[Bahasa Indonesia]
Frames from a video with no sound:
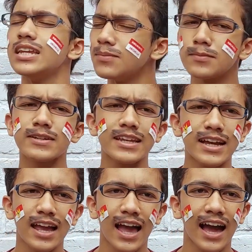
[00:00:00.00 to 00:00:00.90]
Jadi
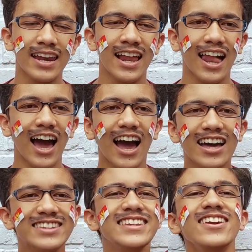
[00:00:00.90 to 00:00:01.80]
pemenangnya adalah
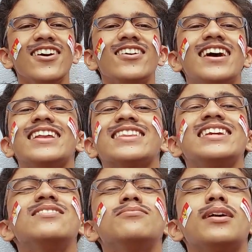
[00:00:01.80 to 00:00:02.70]
Cio dari tim